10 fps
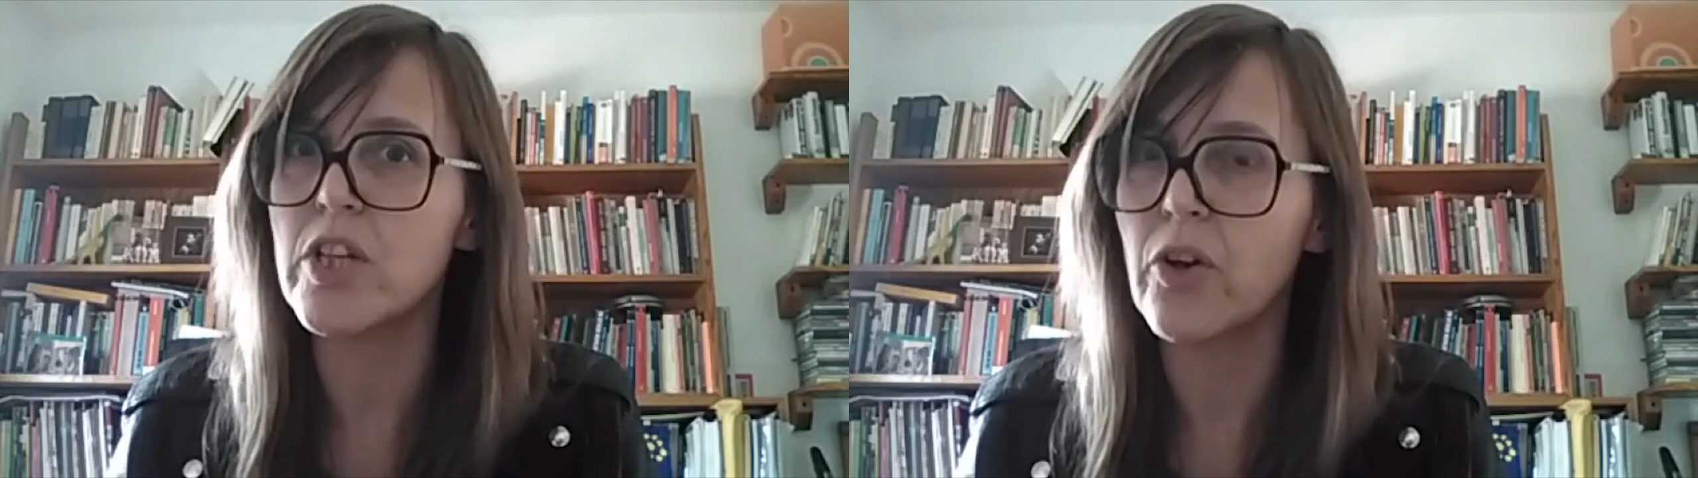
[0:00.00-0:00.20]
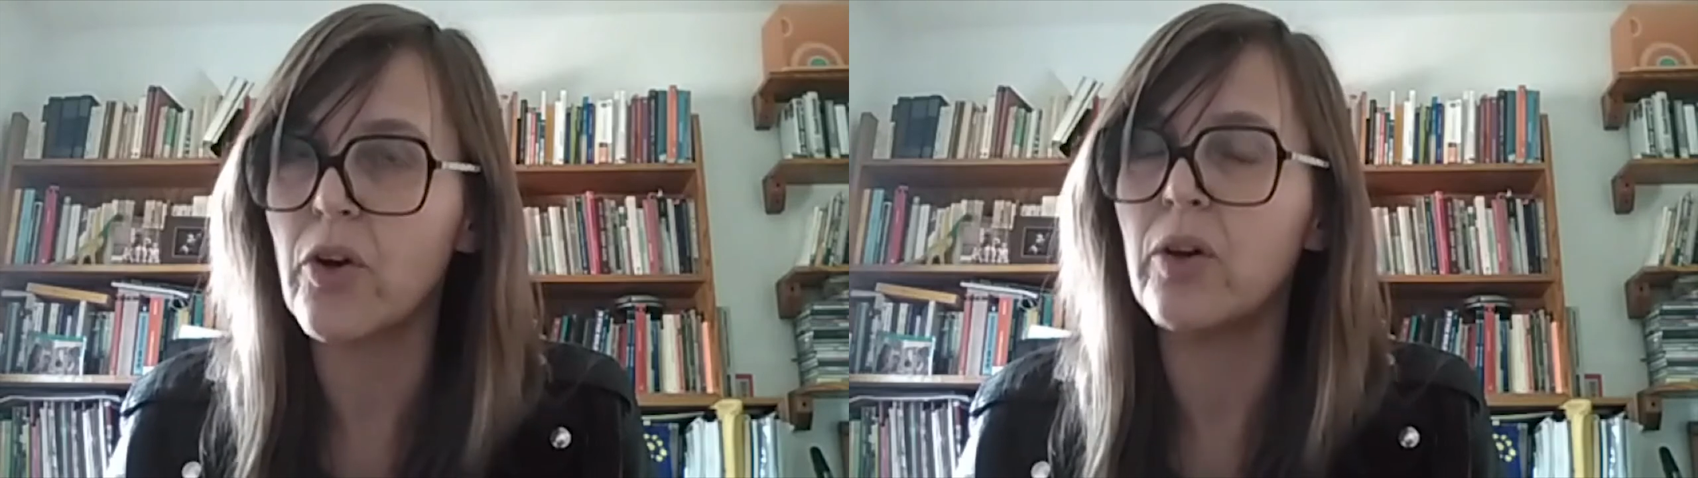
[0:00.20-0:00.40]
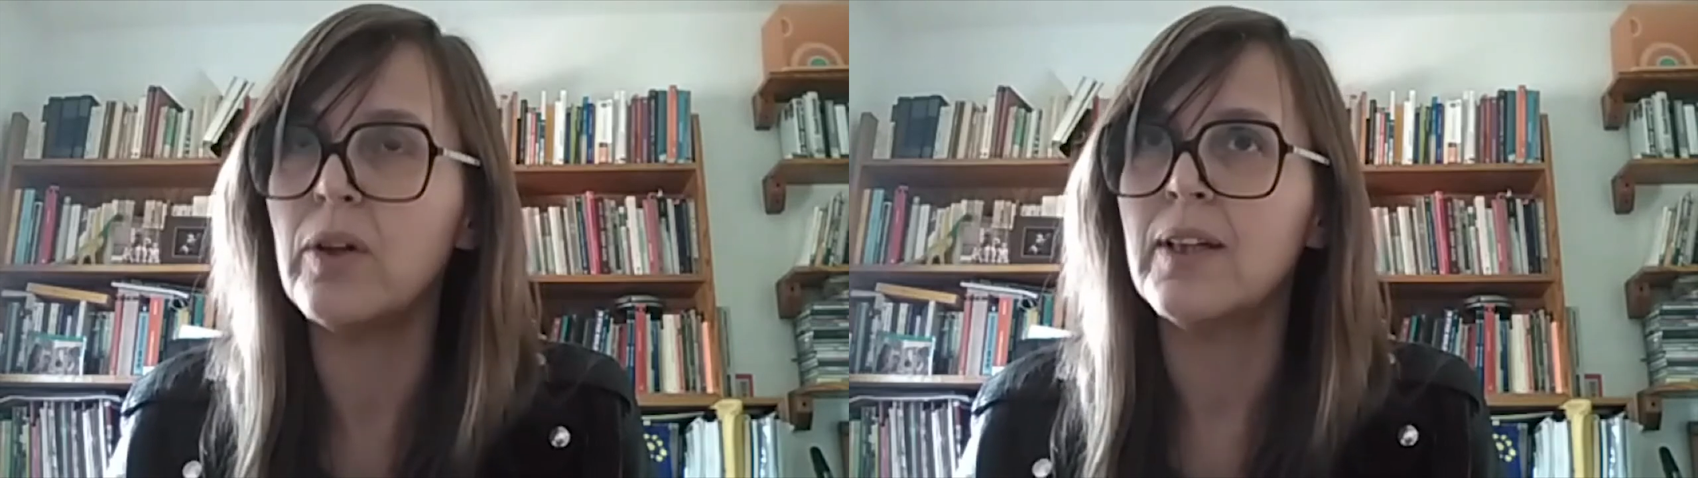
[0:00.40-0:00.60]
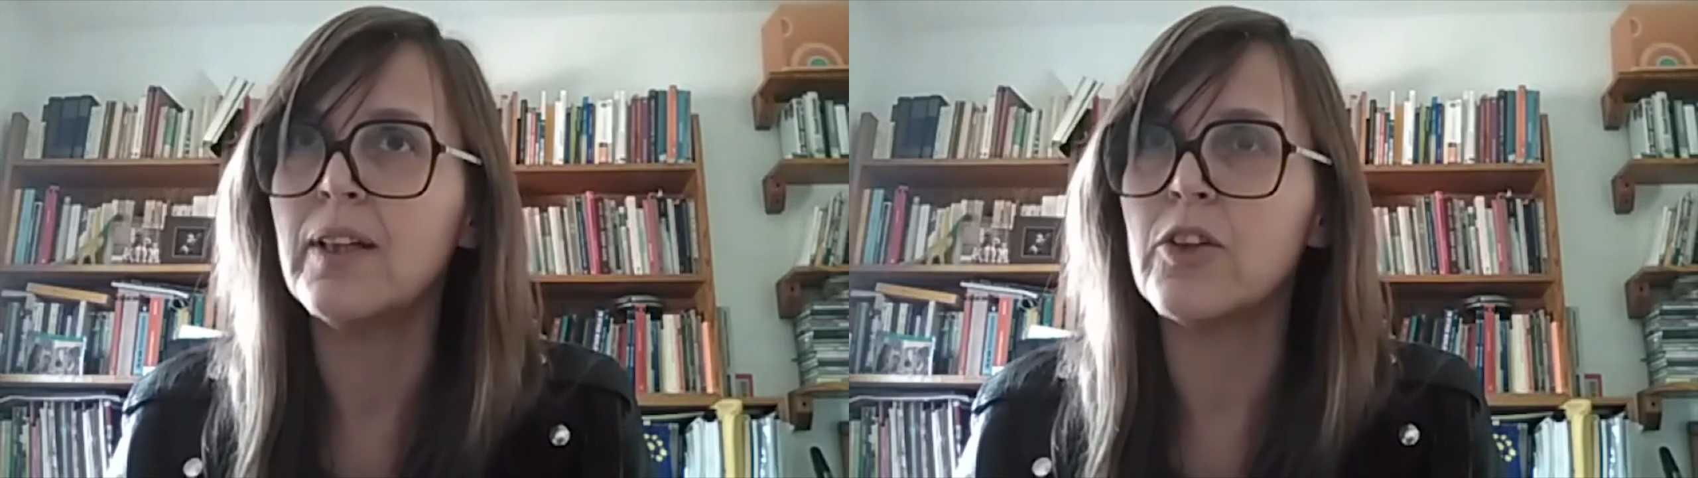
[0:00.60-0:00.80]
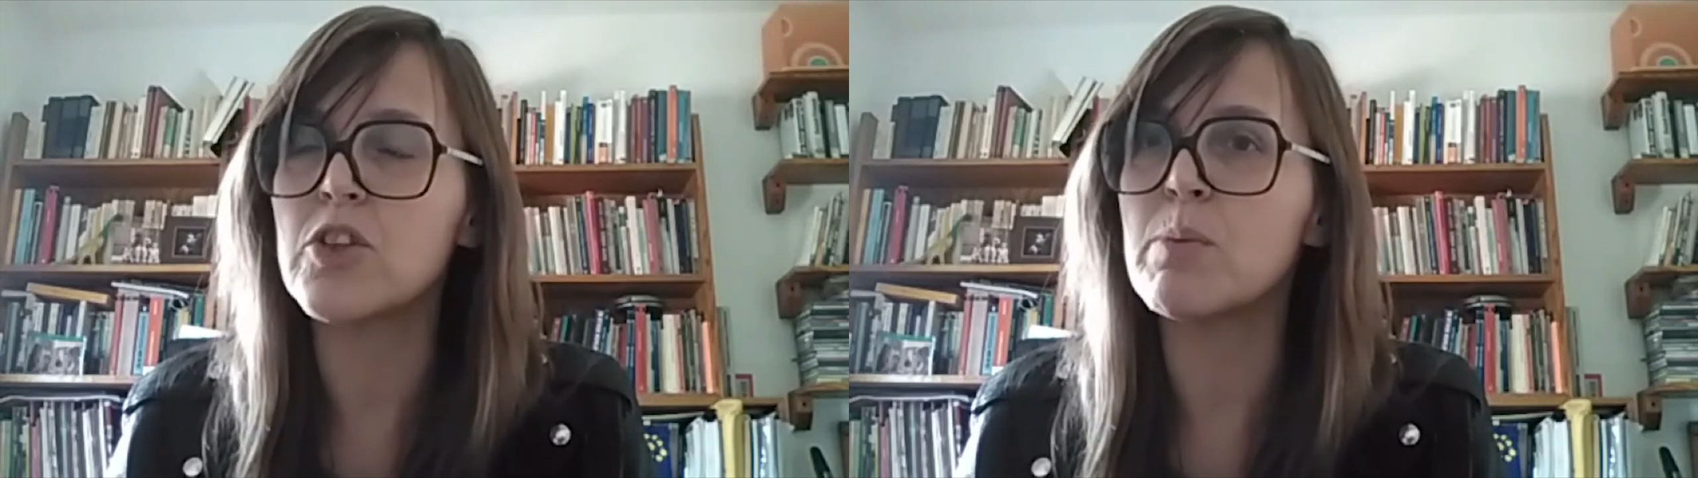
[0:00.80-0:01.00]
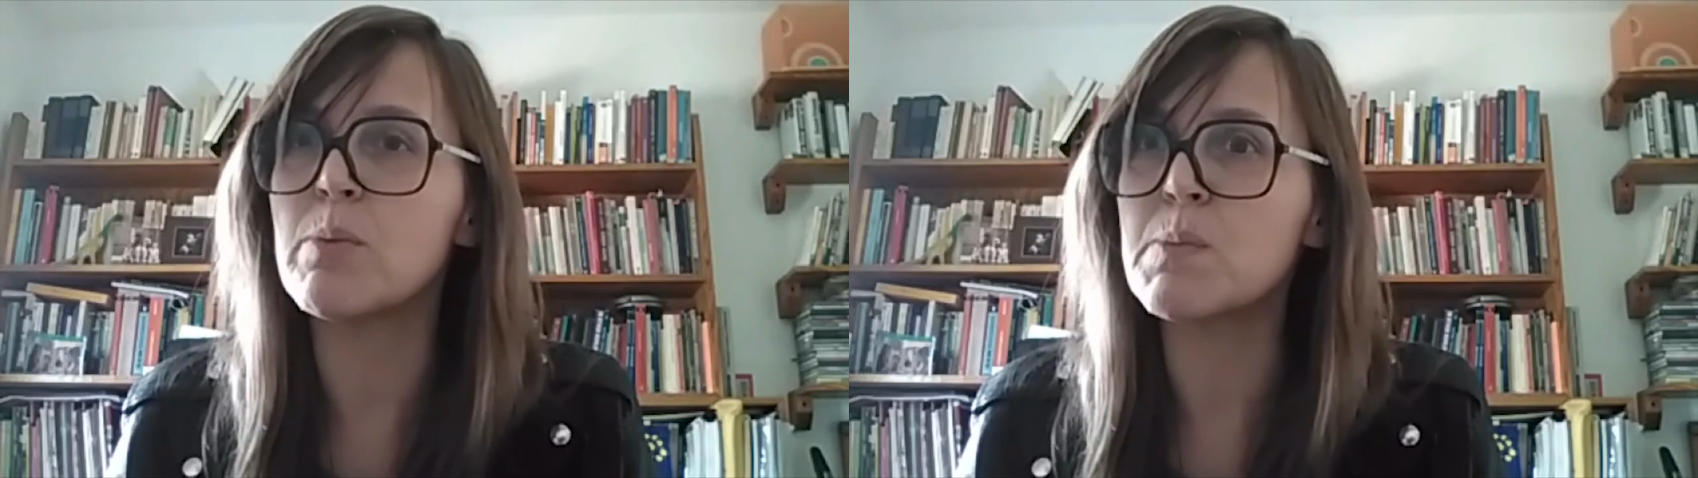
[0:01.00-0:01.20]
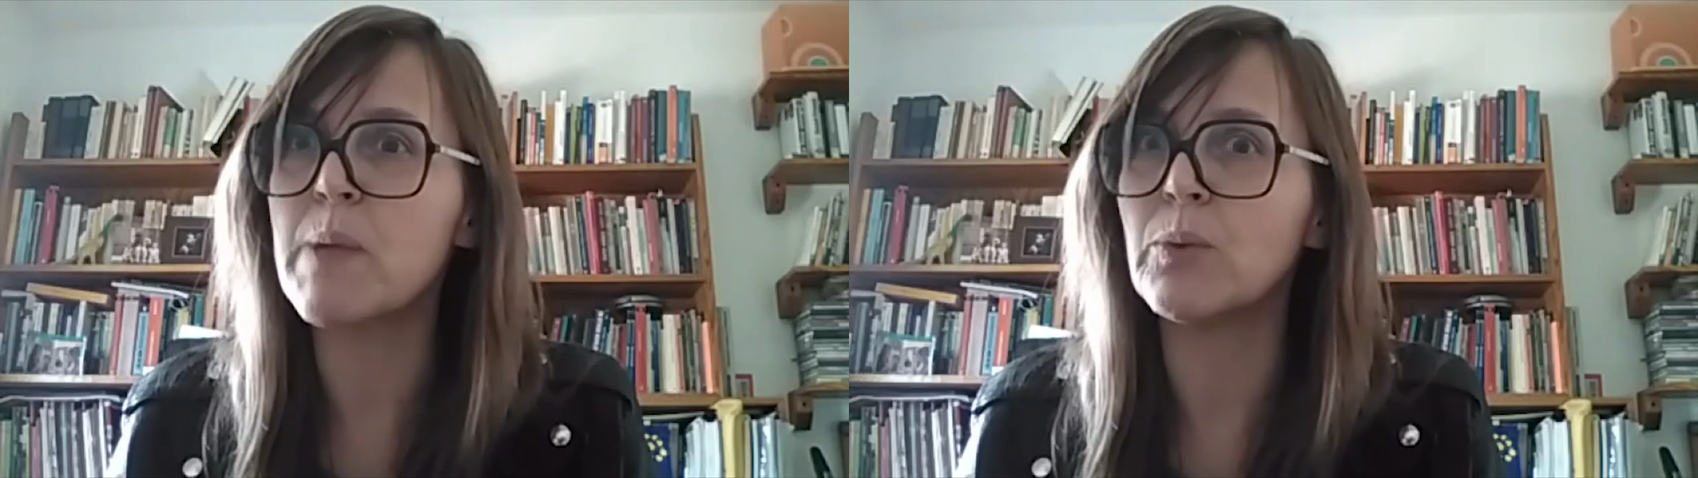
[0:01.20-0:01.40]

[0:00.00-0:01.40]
si no nos hemos